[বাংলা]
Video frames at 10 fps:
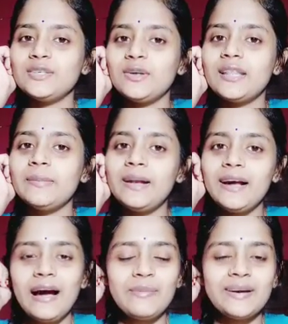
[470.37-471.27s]

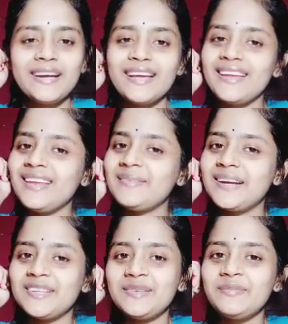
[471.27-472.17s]
সন্ধ্যাবেলা খাবার না খেলে
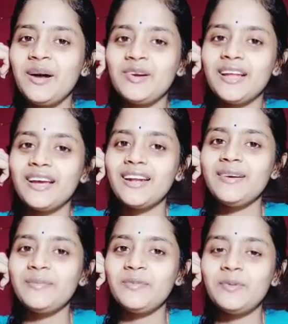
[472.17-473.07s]
আমার একদম ভালো লাগে
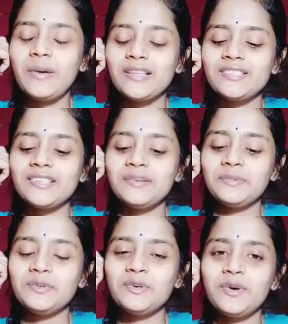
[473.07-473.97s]
না পুরো বাচ্চাদের
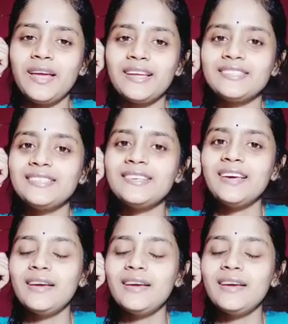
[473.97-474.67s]
মতন হয়ে গেছি